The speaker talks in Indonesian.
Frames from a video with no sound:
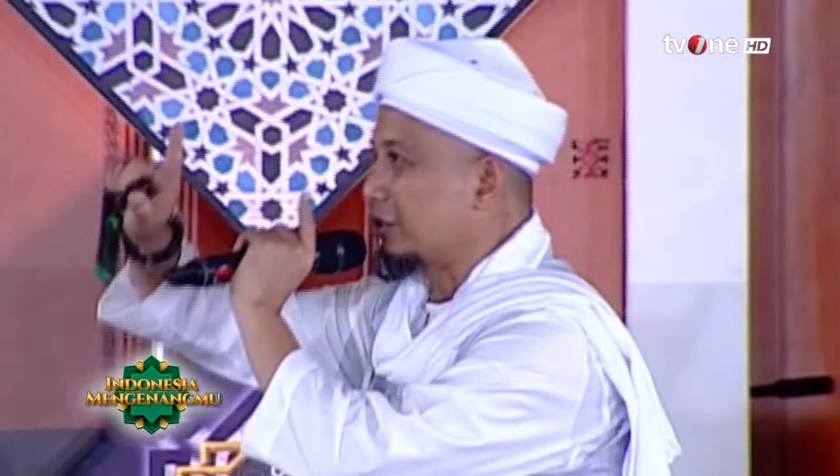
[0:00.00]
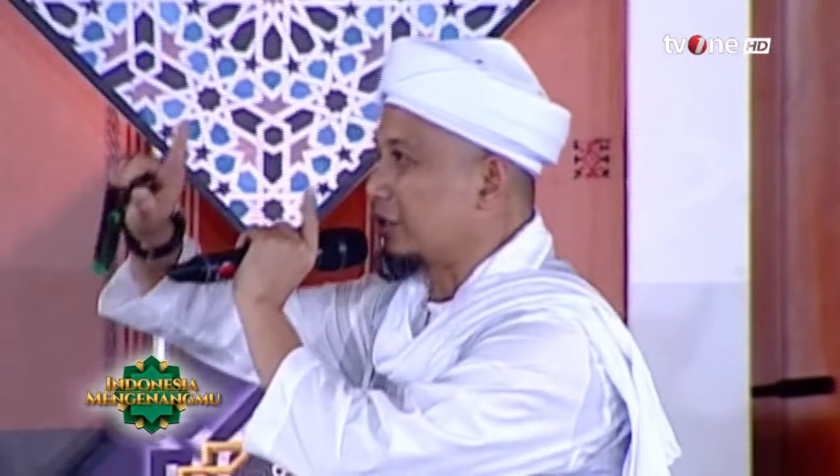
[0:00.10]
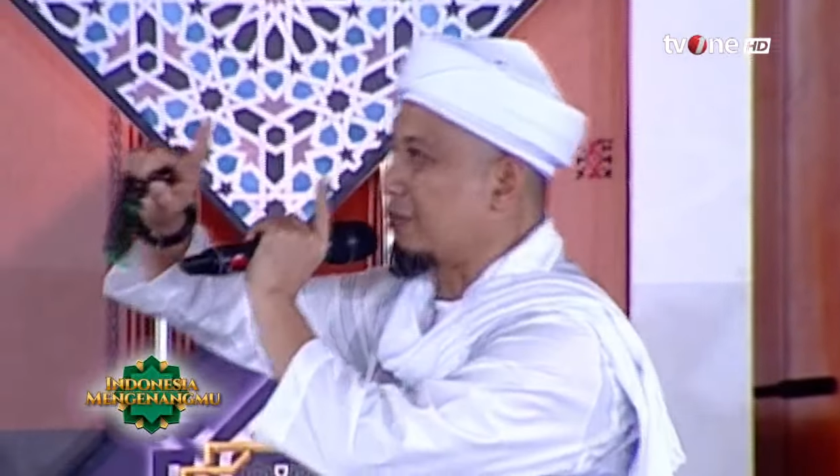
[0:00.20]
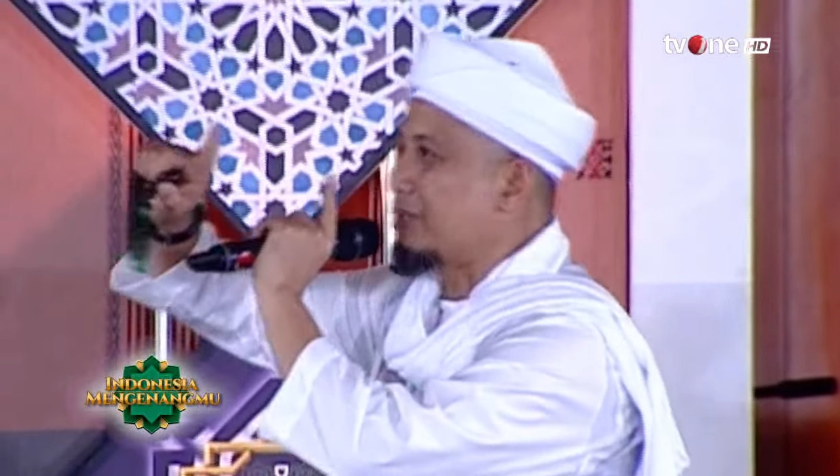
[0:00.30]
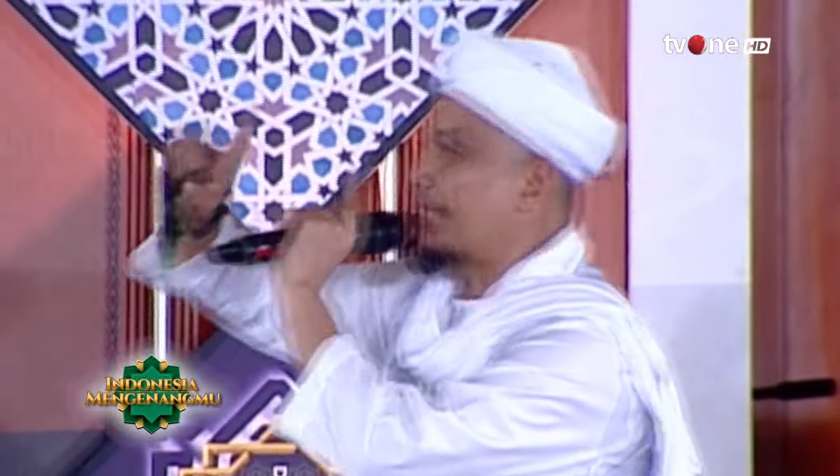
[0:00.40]

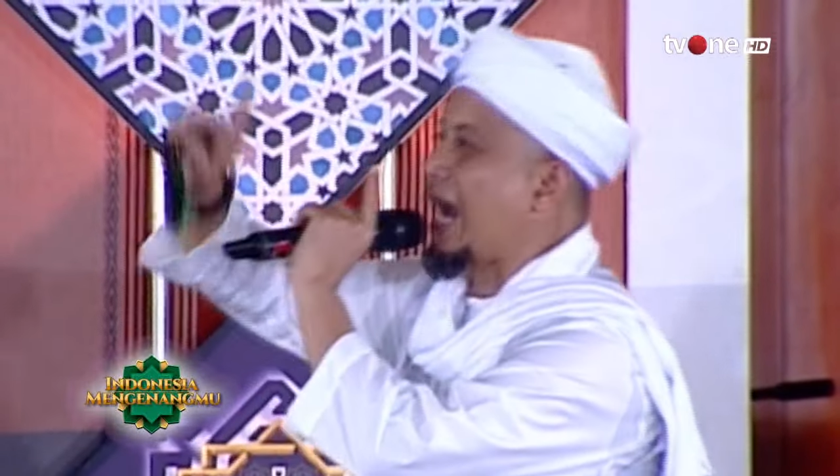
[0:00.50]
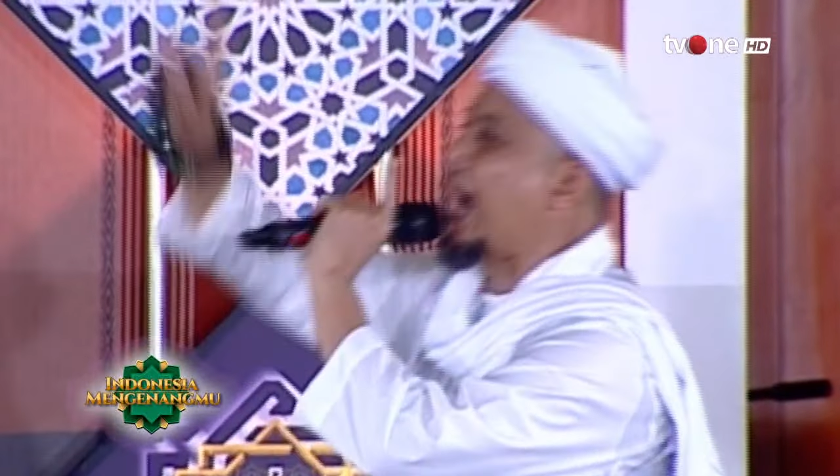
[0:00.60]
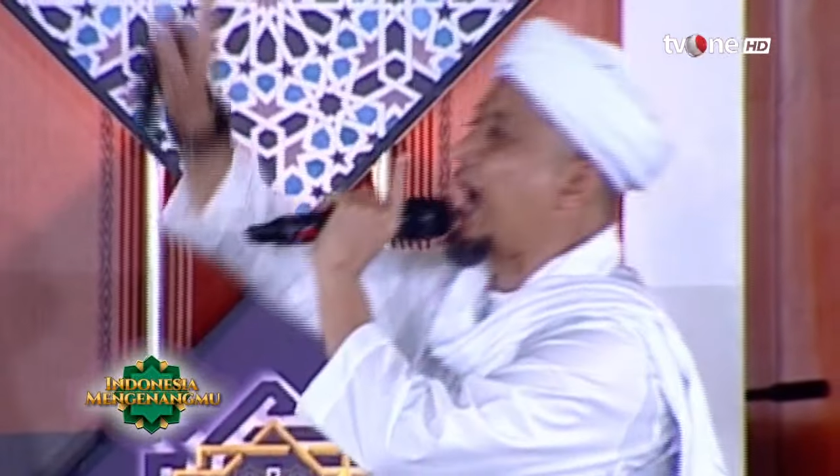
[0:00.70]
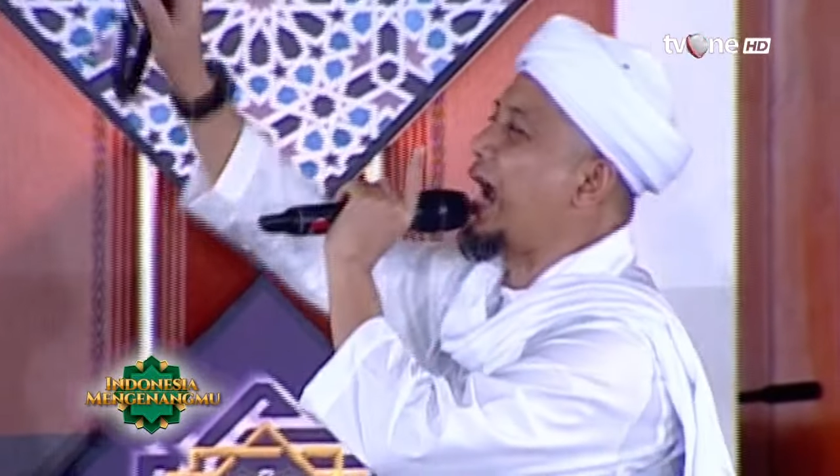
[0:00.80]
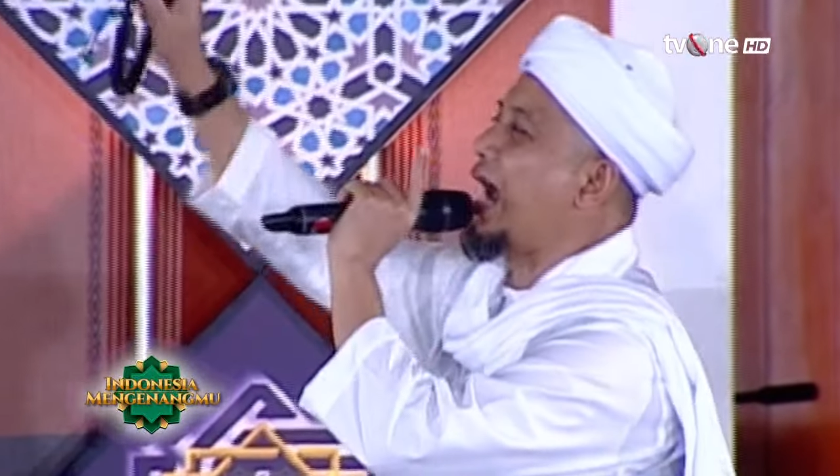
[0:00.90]

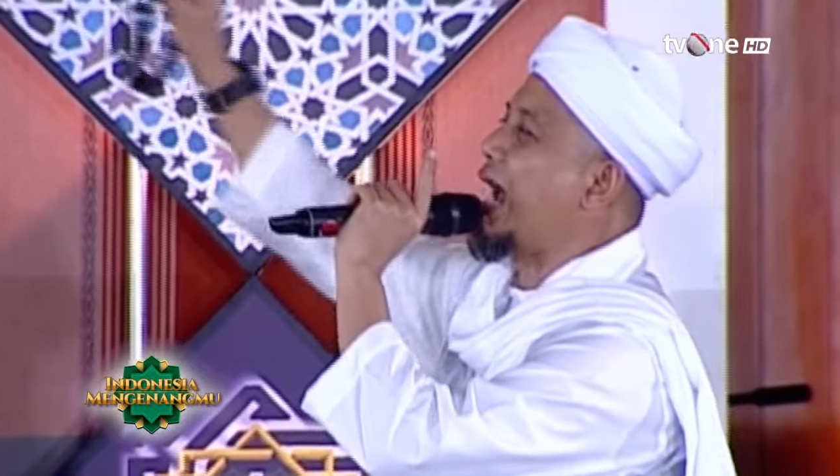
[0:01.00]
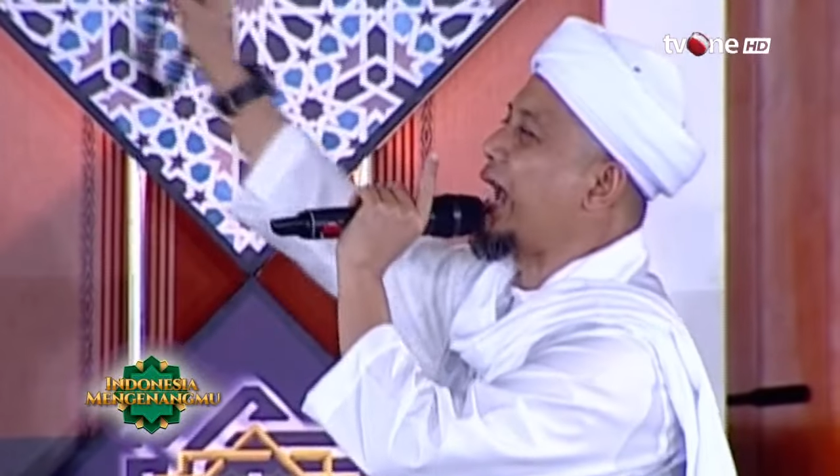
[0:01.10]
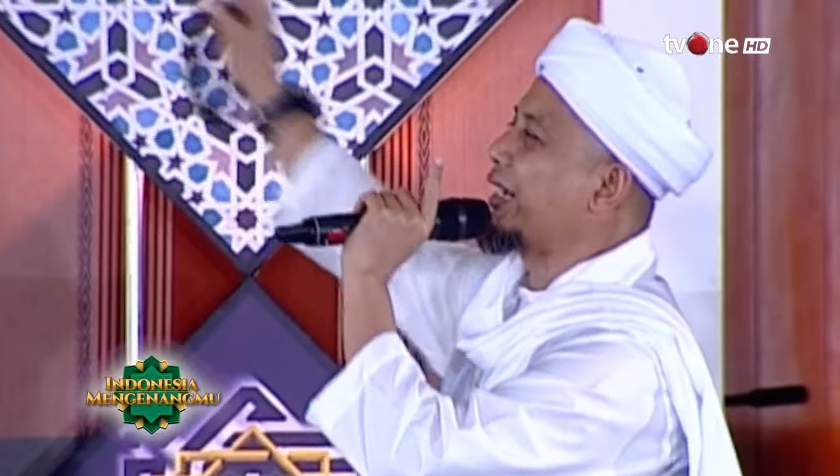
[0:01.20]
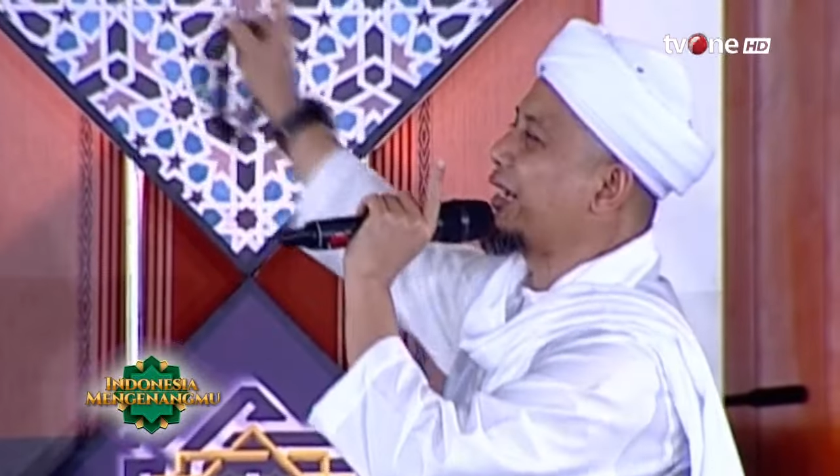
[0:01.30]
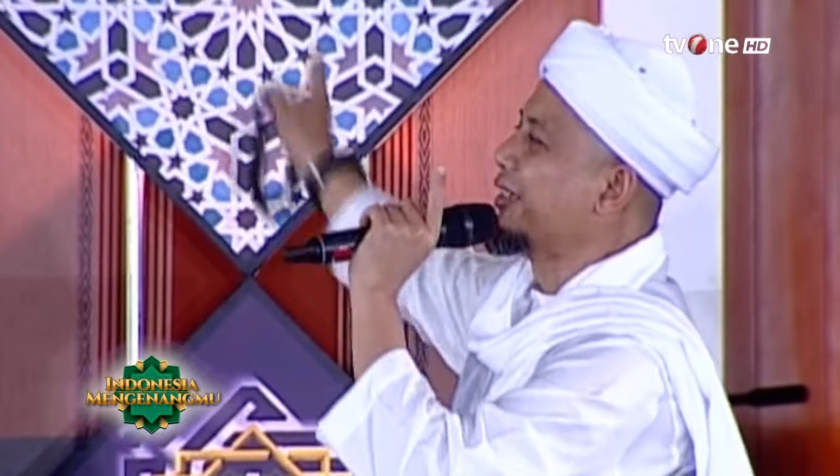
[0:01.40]

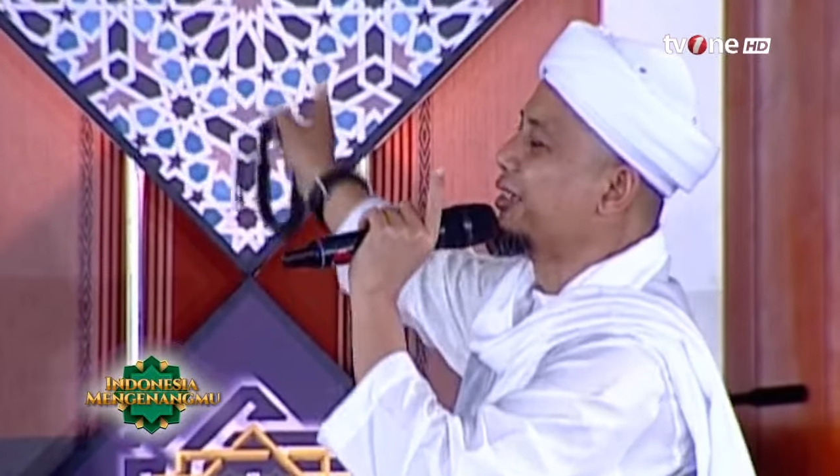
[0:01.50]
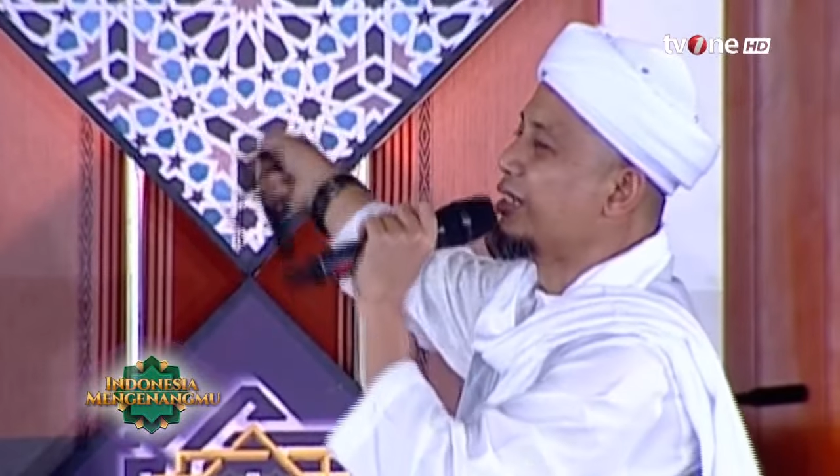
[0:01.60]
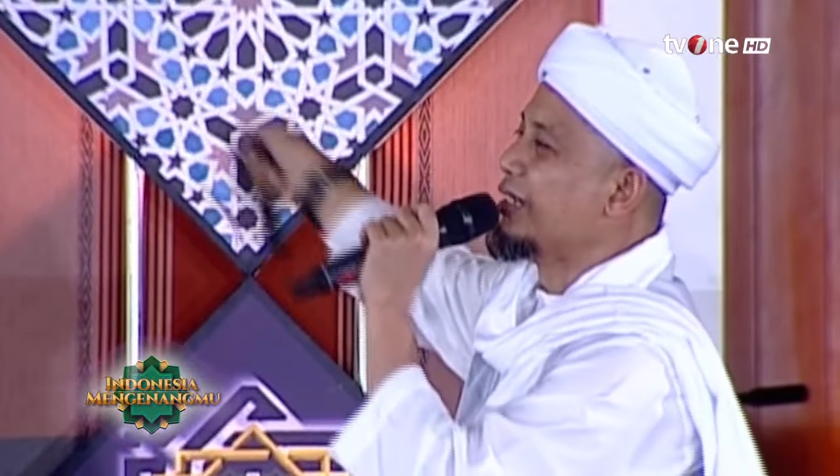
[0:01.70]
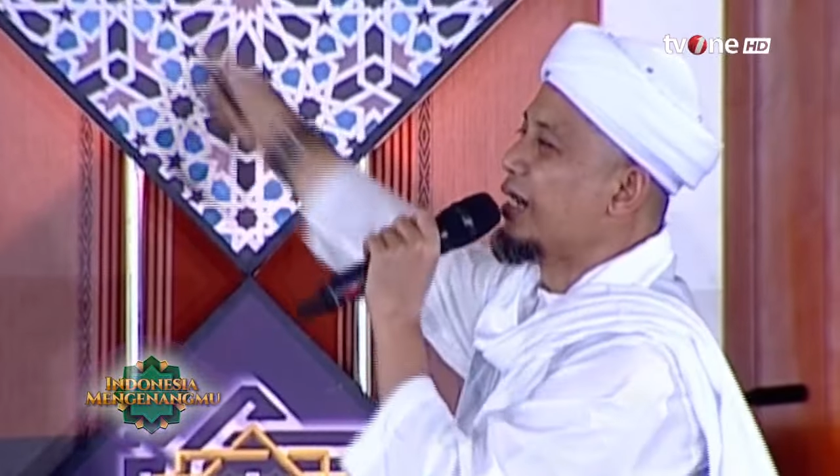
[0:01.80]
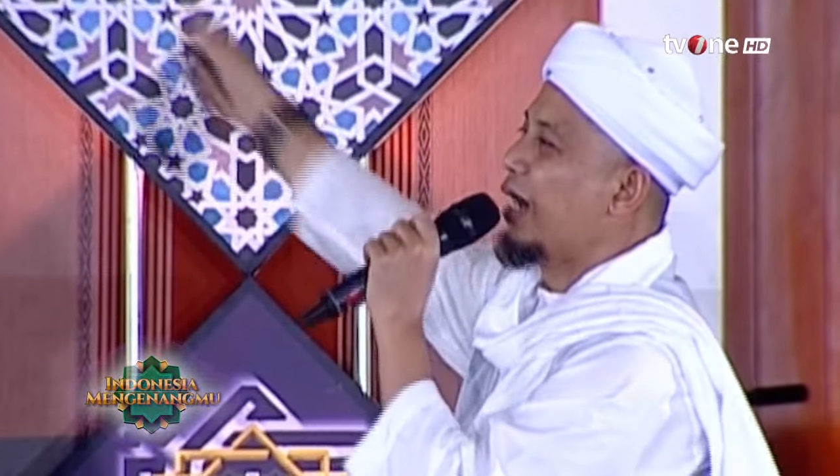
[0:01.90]
terbesar.
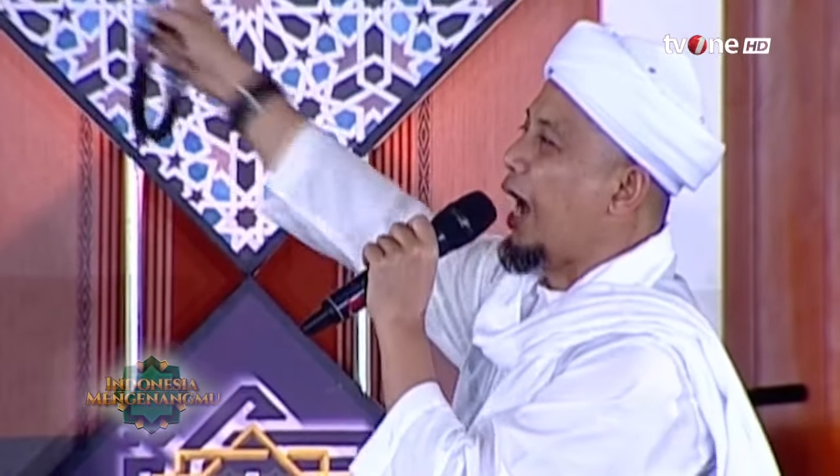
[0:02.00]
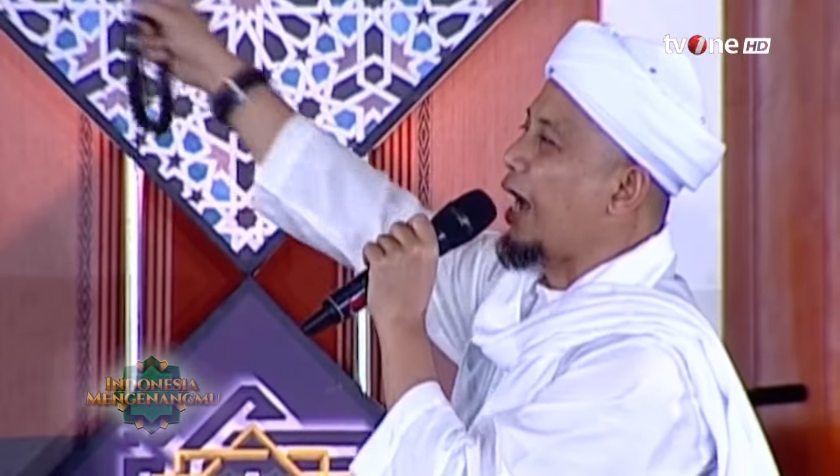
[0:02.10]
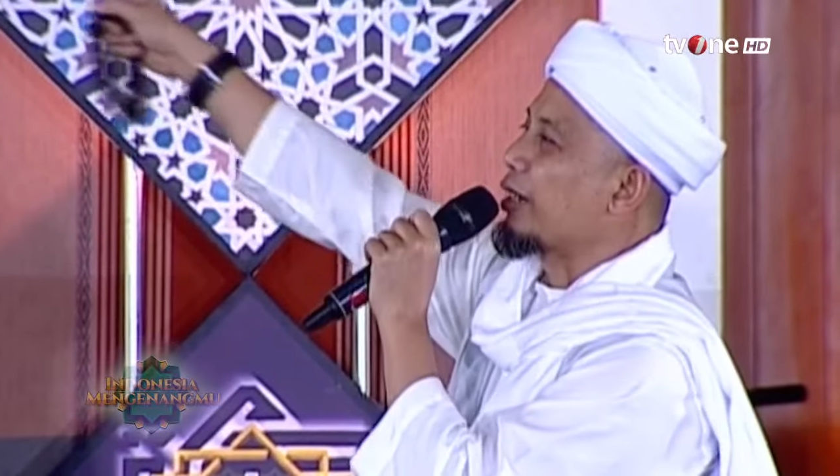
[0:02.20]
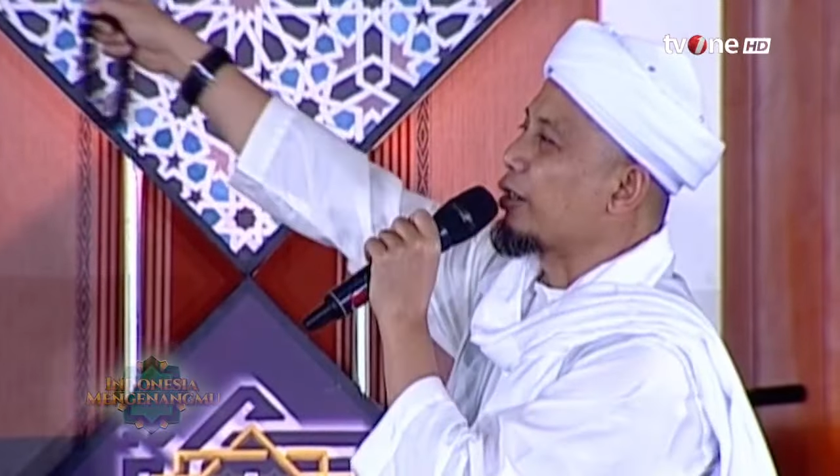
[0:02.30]
ar